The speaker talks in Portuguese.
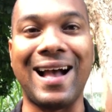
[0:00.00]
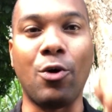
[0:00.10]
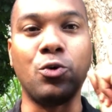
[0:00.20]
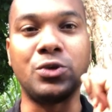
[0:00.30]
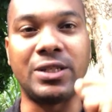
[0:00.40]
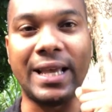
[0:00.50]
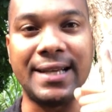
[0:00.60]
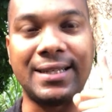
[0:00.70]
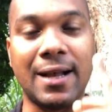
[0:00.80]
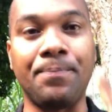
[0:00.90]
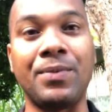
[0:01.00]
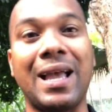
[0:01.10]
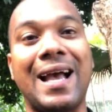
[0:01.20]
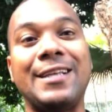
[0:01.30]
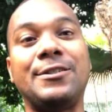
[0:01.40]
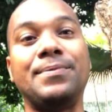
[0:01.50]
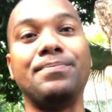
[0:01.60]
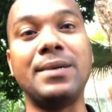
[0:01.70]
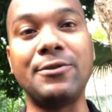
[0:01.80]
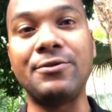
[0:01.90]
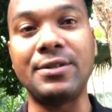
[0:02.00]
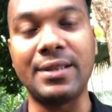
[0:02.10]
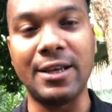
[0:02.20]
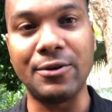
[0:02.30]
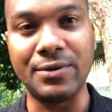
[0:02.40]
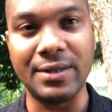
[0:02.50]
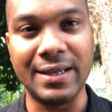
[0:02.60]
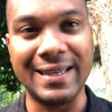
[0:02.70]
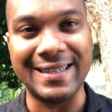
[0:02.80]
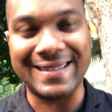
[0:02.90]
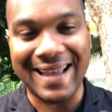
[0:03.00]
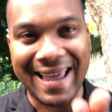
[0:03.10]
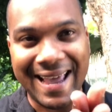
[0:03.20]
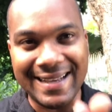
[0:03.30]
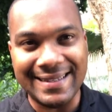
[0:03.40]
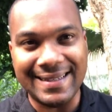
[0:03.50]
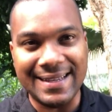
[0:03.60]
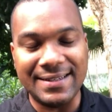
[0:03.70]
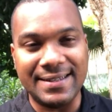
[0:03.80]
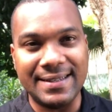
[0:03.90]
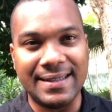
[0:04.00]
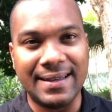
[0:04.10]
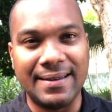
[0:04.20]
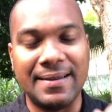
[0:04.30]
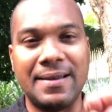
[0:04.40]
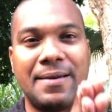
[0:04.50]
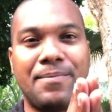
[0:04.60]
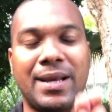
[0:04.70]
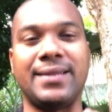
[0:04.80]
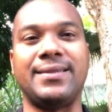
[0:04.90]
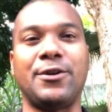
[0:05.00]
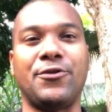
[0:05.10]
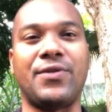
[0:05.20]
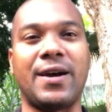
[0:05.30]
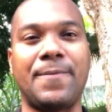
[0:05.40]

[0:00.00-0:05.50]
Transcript: Ou seja, as mãos de Deus está estendida para te salvar.